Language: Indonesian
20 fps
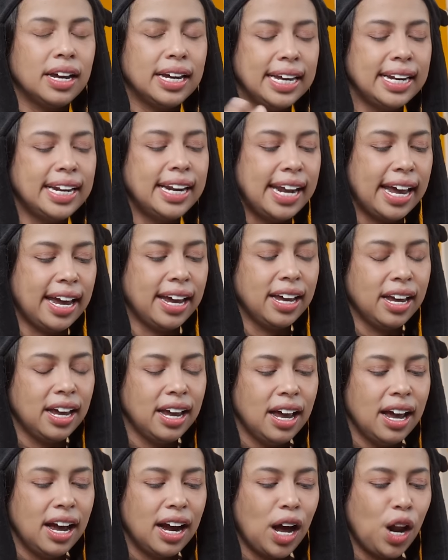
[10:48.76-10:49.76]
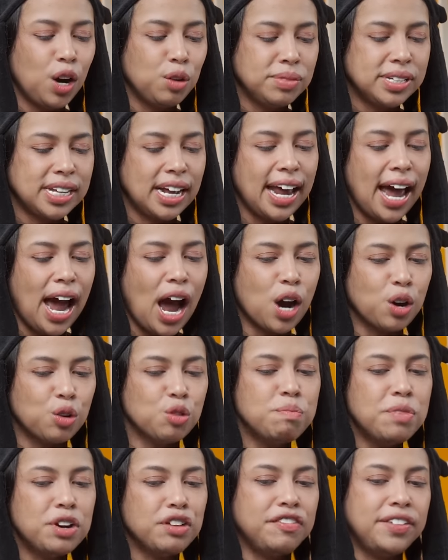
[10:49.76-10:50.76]
gini deh, kalau misalnya
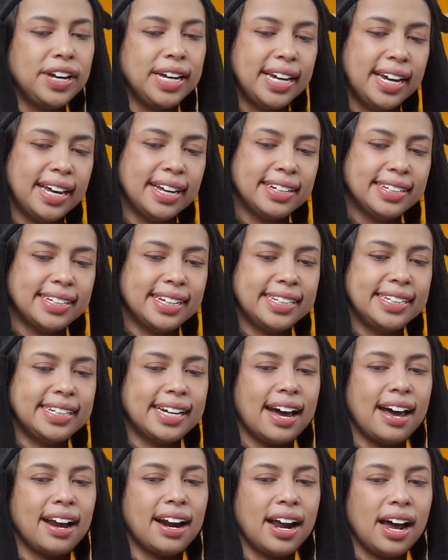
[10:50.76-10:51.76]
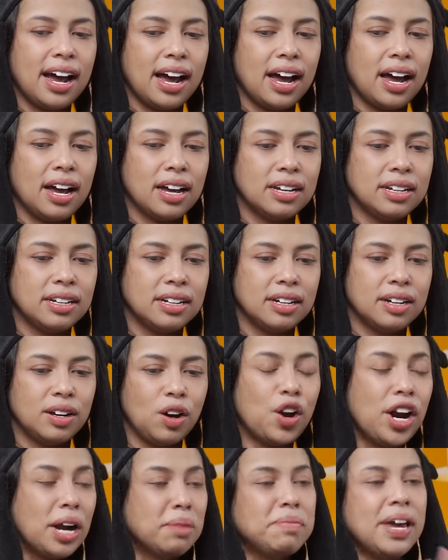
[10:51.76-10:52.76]
aku berpikir secara
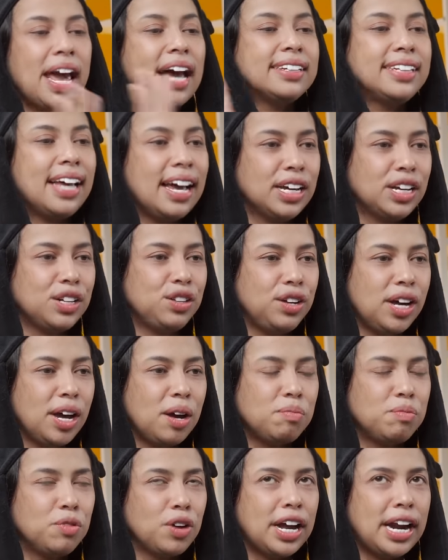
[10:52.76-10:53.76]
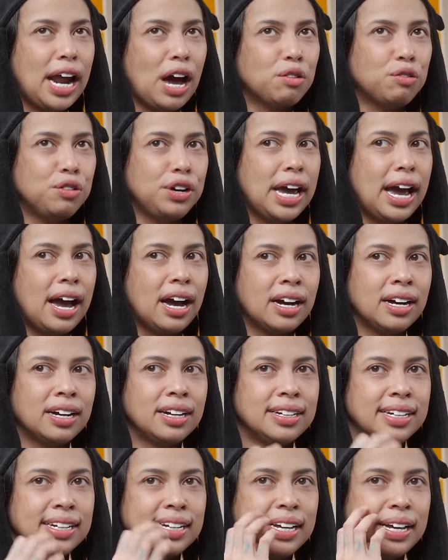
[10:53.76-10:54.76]
orang biasa gitu ya, bukan aku yang
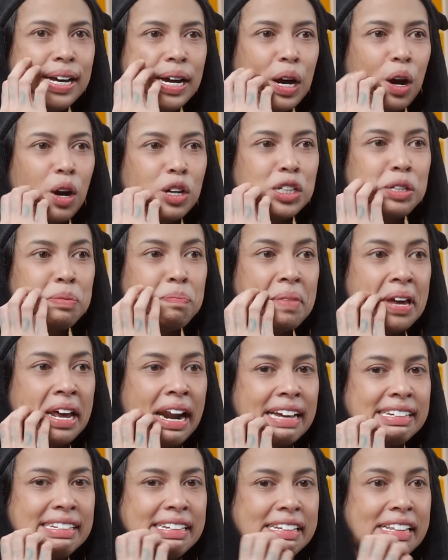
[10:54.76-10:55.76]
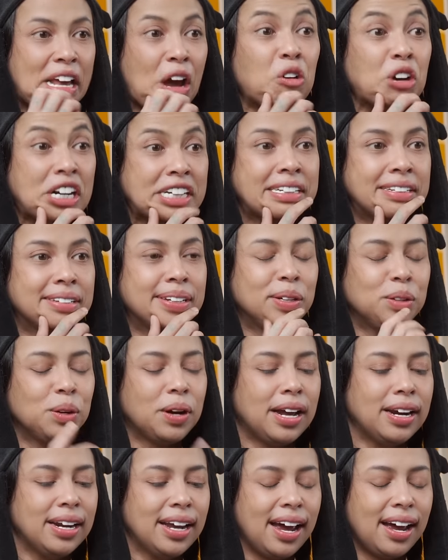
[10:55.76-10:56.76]
konspirasi teoris gitu
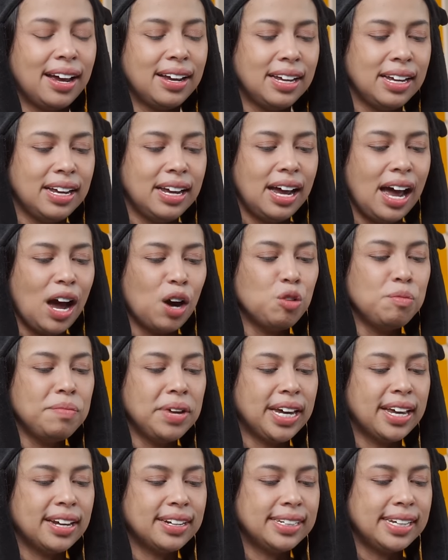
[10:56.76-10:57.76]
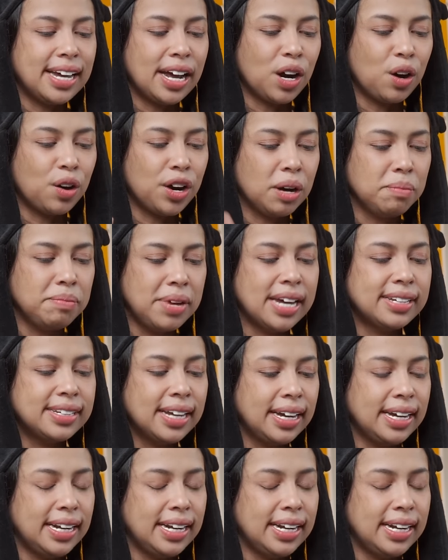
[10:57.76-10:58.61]
kan ya. Aku mikir secara orang biasa